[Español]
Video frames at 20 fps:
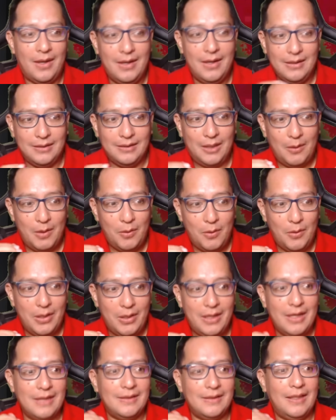Es trabajo
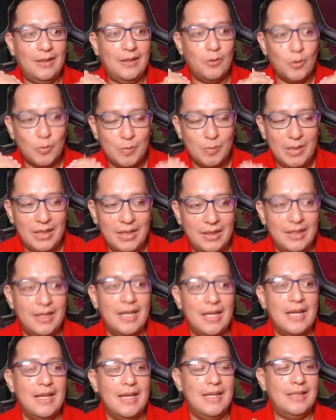de ella hacer los
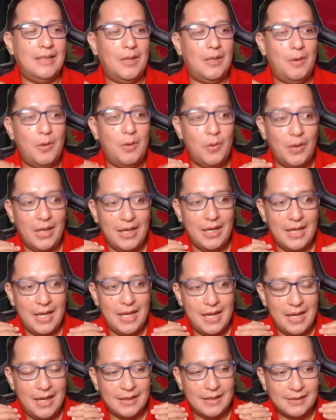meetings, es trabajo de
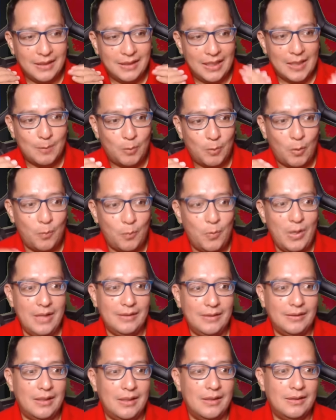ella hacer las
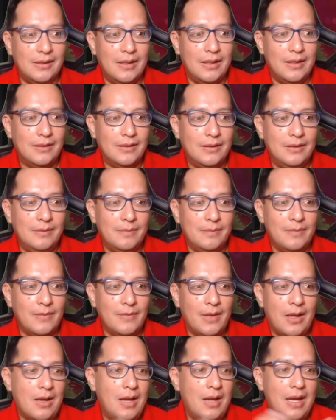propuestas, ¿sí?
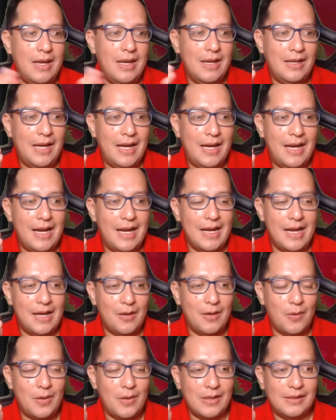Ella quiere
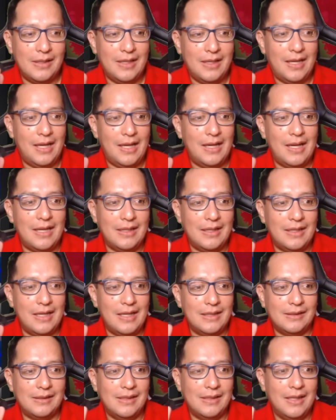ganar ahora sí que
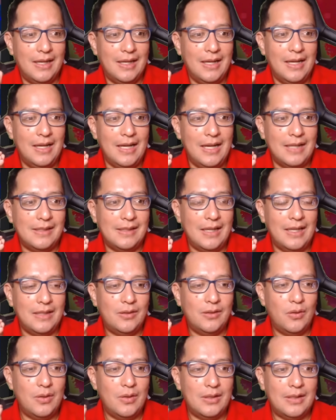las las
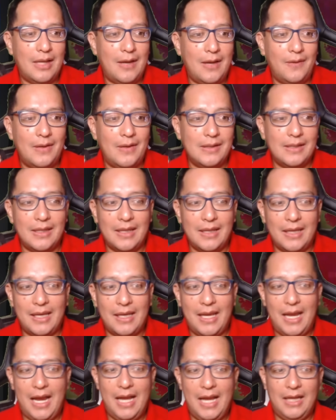elecciones a base de
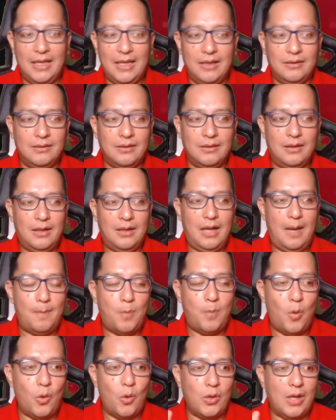que alguien la
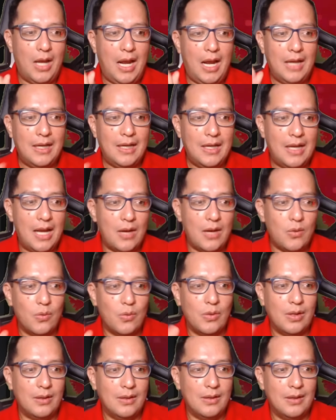apoye, alguien la
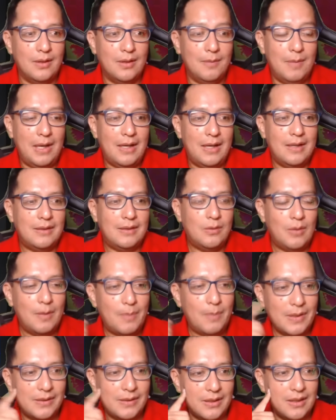ayude. Imagínense una
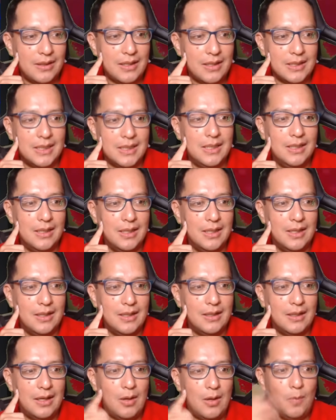presidenta así,
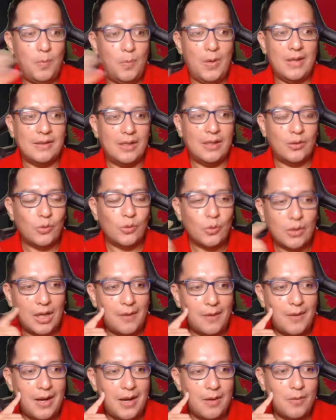que no puede hacer su
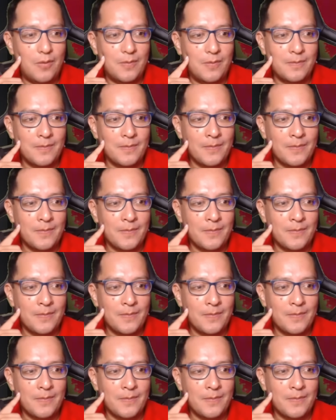trabajo.